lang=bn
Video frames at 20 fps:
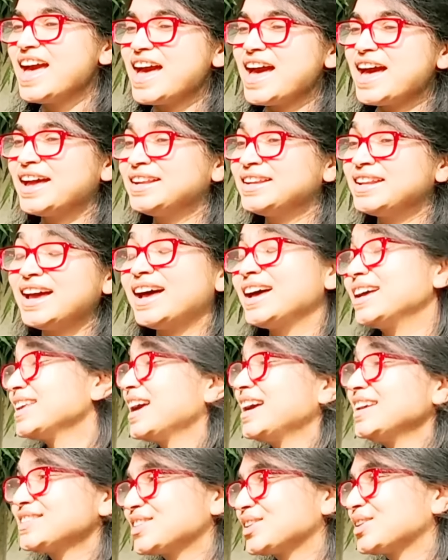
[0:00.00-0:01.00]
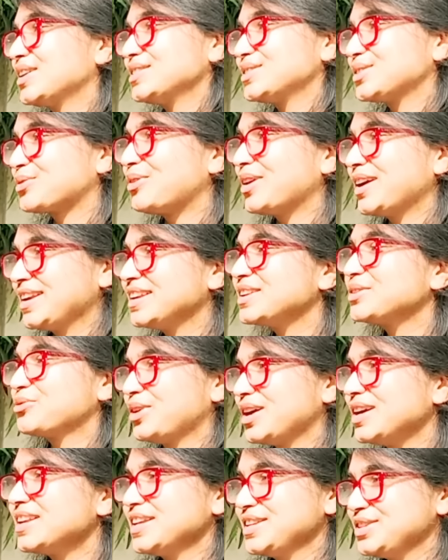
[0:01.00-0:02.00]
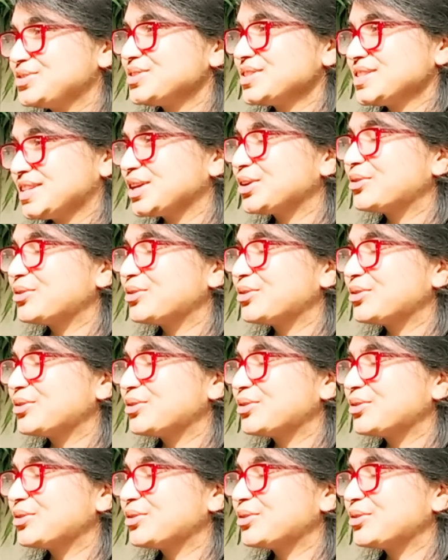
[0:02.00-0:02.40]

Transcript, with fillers: অ্যান্ড ইয়া ইটস ইটস কোয়াইট কোয়াইট ইন্টারেস্টিং